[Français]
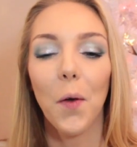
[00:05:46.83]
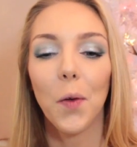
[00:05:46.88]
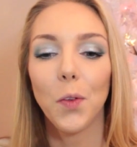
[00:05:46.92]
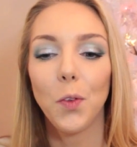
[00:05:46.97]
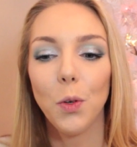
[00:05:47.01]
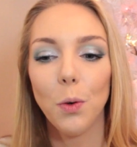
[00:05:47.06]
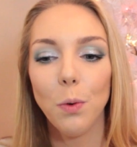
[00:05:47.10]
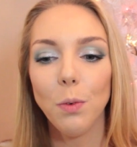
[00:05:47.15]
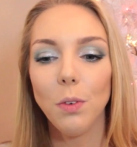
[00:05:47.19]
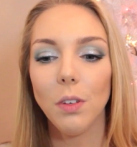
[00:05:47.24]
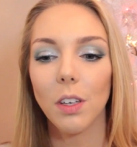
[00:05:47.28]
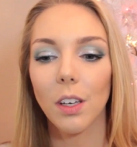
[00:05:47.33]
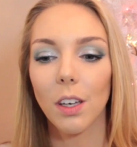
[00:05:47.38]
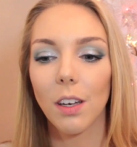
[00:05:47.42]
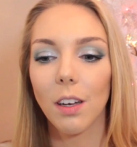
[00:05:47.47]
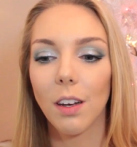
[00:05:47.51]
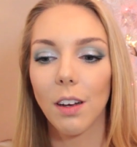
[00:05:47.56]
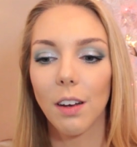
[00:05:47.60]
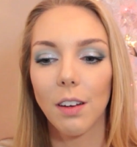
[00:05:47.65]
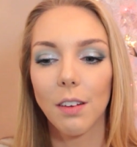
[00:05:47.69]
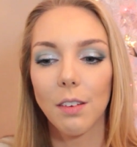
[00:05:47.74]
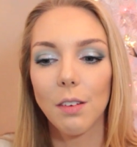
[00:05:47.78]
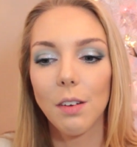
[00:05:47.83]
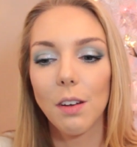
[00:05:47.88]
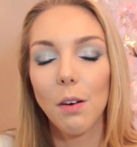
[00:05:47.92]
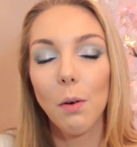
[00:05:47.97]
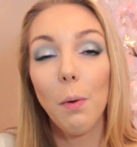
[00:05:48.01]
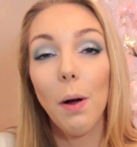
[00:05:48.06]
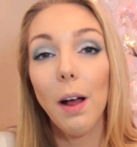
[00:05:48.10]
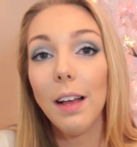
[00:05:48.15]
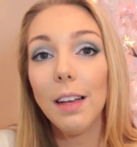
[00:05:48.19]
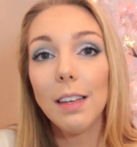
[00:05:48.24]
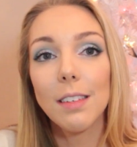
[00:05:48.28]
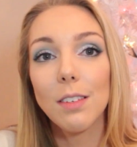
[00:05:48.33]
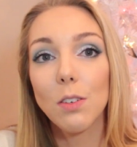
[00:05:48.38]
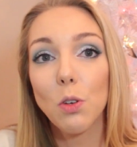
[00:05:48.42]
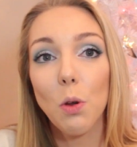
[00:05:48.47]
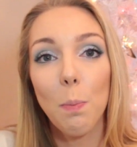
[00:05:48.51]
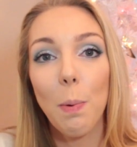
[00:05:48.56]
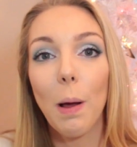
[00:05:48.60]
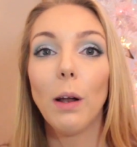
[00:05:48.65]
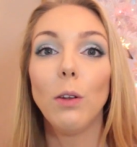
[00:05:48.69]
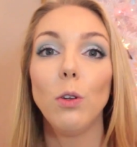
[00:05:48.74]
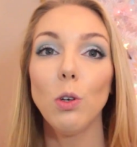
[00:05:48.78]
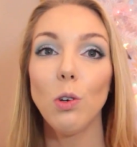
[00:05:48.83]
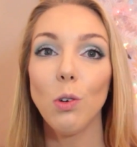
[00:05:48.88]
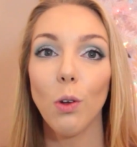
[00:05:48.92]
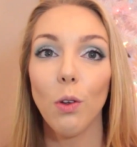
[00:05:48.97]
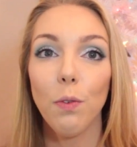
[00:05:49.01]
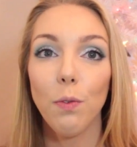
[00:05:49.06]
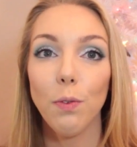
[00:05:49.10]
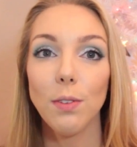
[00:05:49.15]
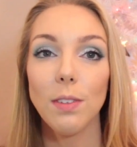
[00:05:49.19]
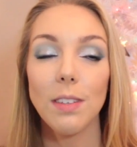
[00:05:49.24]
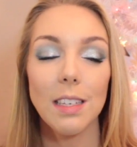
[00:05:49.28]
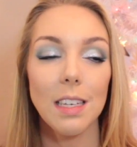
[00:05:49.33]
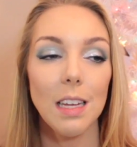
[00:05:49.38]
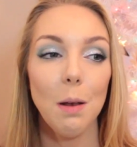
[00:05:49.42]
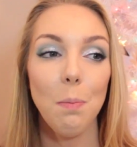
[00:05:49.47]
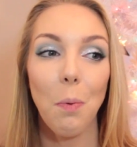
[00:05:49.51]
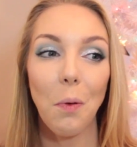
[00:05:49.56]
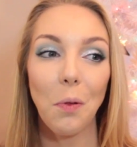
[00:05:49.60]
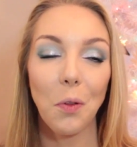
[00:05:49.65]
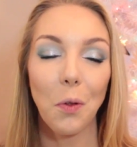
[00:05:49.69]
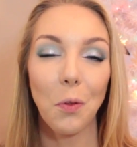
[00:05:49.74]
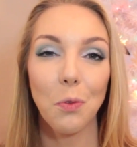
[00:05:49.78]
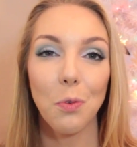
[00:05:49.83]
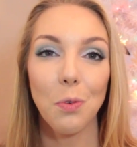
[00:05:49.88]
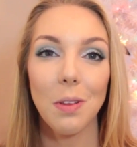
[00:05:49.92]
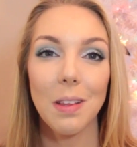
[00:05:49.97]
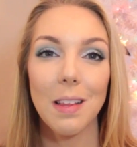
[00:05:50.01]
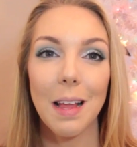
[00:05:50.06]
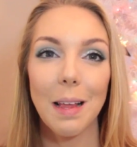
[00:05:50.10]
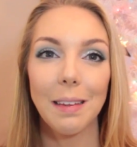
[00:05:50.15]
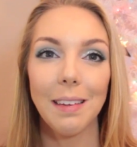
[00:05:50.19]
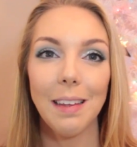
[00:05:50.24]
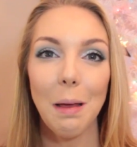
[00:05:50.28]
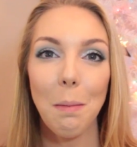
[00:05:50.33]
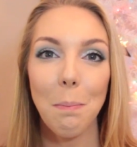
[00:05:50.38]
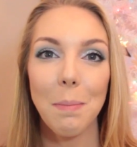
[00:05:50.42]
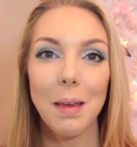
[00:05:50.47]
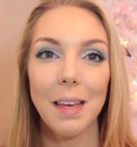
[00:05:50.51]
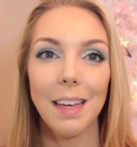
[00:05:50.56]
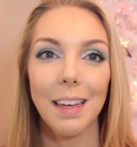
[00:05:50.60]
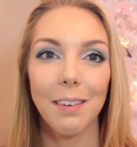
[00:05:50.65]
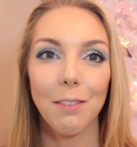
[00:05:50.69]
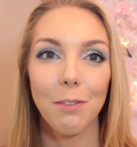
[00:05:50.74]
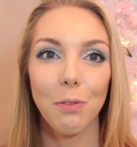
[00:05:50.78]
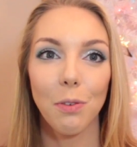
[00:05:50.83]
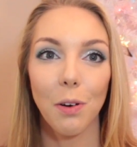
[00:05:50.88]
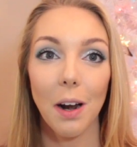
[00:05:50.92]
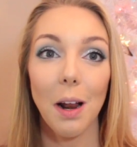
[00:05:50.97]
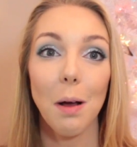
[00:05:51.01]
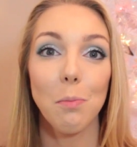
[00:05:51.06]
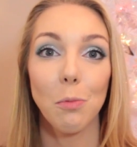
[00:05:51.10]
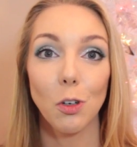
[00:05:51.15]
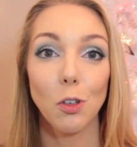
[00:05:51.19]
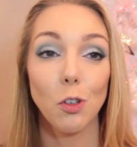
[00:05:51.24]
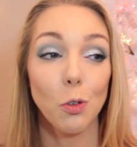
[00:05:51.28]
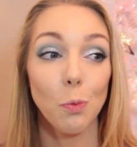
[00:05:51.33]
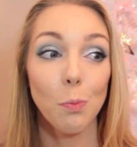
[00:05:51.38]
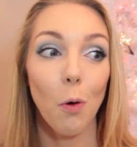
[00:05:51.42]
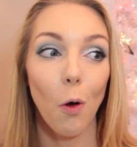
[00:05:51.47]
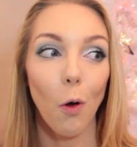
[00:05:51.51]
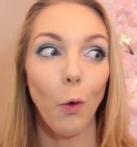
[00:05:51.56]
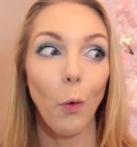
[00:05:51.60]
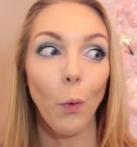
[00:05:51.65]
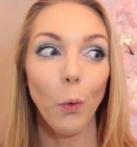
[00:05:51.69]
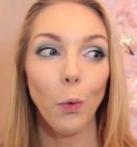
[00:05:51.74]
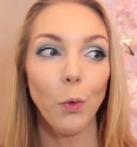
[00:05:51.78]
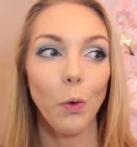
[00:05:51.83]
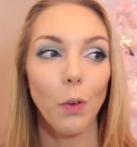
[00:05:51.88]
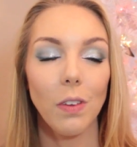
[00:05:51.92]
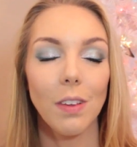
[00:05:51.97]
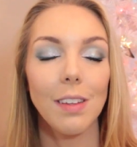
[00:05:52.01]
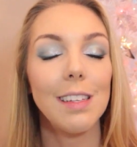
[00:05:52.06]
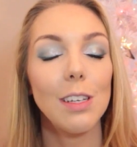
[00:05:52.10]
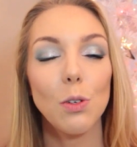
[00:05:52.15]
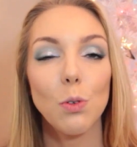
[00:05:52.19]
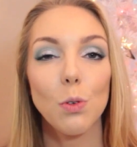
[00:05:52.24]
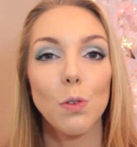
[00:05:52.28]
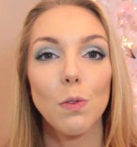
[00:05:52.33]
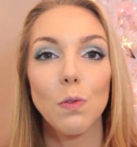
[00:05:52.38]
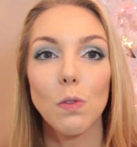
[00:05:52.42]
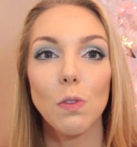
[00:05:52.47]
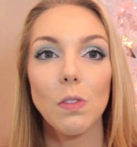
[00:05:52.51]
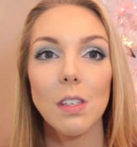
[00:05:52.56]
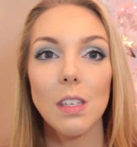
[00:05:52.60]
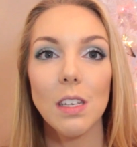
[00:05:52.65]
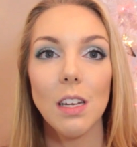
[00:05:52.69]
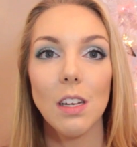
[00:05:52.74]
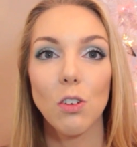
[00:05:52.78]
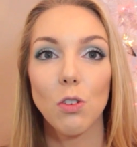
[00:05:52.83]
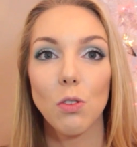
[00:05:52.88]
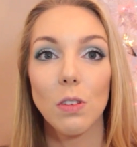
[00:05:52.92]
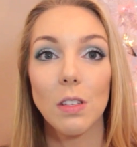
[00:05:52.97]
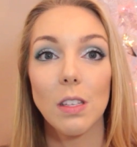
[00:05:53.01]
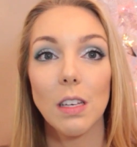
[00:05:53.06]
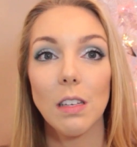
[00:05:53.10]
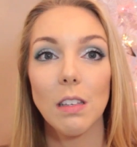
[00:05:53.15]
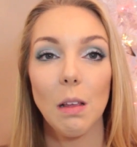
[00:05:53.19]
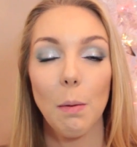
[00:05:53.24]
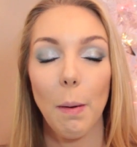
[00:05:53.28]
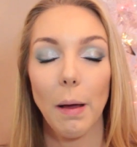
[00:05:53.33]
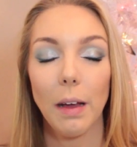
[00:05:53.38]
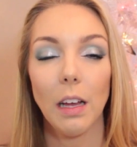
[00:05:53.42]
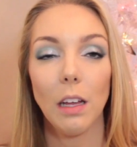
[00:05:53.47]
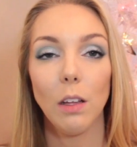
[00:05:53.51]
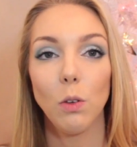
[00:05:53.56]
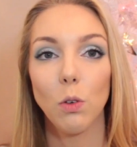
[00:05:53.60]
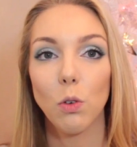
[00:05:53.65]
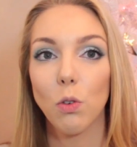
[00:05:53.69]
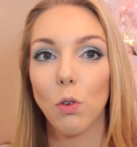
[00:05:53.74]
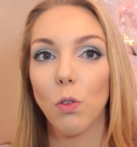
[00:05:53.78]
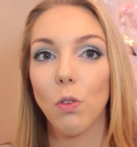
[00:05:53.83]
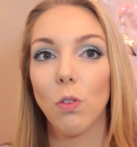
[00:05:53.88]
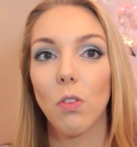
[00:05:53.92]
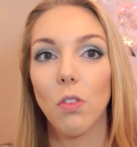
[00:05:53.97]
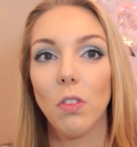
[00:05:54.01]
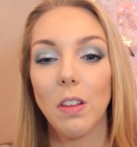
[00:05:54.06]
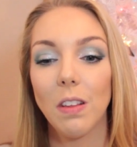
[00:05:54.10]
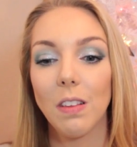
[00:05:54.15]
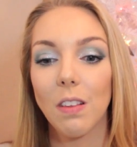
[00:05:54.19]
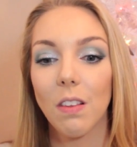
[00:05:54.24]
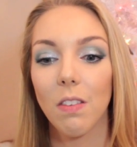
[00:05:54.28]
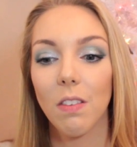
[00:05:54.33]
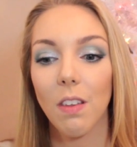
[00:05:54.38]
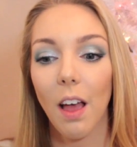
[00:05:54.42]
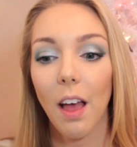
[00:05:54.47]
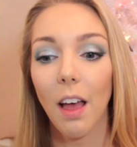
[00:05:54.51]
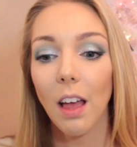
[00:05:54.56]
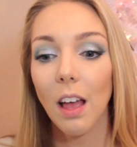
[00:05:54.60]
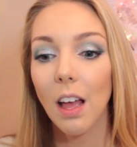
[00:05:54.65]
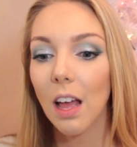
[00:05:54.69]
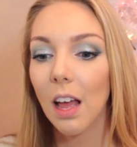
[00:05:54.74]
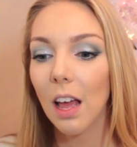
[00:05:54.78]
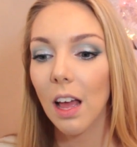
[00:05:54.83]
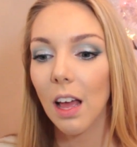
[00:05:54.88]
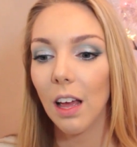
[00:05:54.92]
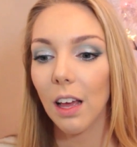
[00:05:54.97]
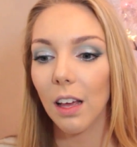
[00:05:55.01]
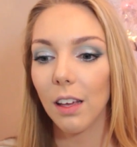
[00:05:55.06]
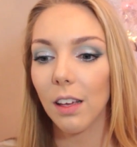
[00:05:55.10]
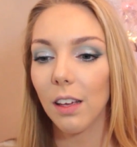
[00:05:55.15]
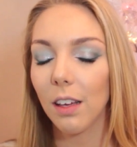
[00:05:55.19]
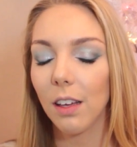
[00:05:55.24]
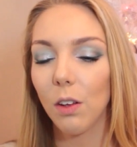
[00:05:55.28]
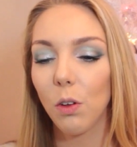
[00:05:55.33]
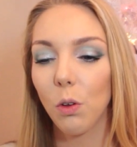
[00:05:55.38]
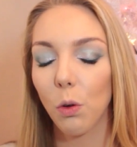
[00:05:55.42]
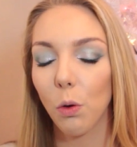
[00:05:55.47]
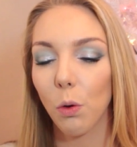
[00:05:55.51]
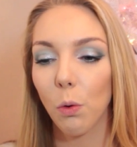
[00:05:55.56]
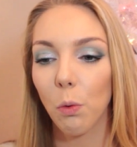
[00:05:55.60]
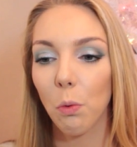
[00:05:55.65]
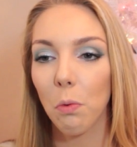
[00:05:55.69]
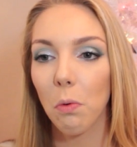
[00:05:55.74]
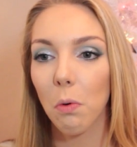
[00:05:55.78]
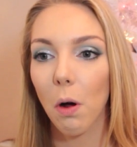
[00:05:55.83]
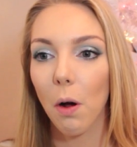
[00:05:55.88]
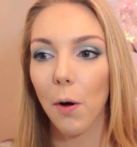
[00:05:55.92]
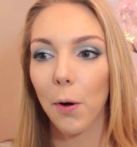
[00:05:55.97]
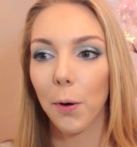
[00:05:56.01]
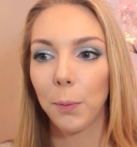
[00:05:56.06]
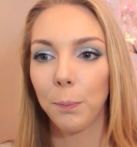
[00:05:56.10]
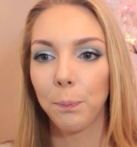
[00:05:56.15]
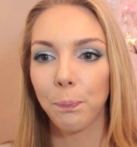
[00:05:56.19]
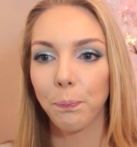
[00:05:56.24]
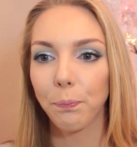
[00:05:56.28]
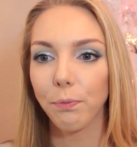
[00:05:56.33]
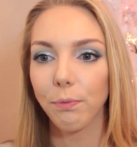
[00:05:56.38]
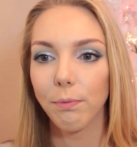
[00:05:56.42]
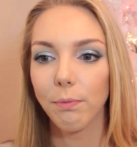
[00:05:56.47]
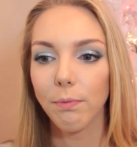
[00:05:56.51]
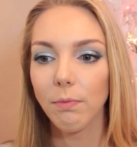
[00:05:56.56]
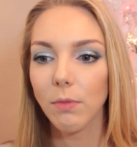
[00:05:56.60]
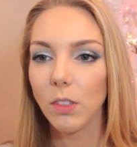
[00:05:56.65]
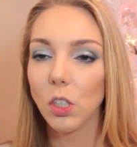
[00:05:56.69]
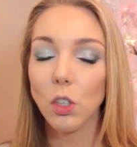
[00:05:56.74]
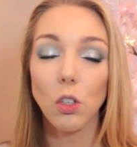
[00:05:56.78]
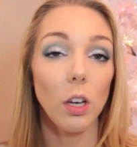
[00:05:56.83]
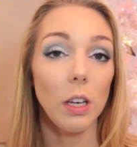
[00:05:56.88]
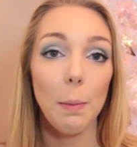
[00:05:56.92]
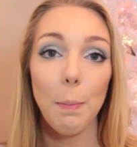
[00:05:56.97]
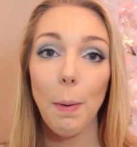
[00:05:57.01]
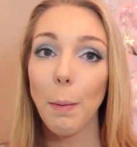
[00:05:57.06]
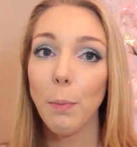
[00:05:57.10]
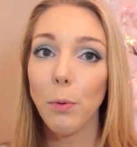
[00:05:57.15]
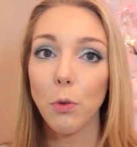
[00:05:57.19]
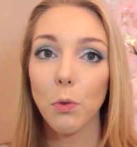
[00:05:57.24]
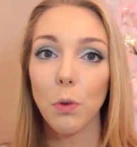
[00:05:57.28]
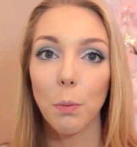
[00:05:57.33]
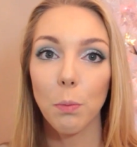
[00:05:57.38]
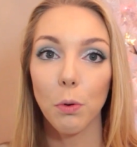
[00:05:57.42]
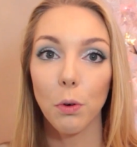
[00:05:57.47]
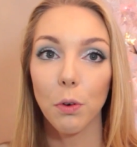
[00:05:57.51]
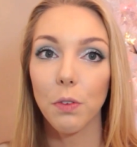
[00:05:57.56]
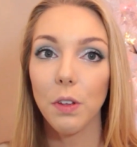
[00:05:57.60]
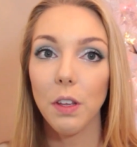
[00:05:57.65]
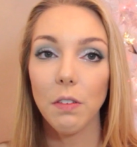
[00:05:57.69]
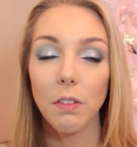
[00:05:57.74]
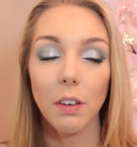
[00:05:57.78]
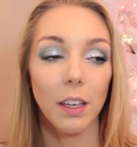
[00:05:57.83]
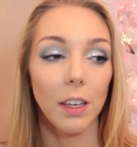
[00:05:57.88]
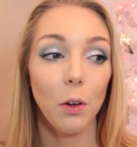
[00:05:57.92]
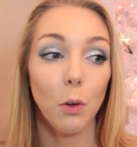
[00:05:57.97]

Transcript: Donc euh, ouais, je parle de choses futiles pendant toute l'année, mais voilà, moi je me rends compte que c'est des choses futiles et je sais que c'est pas quelque chose de nécessaire et que euh, j'en ai pas besoin pour vivre.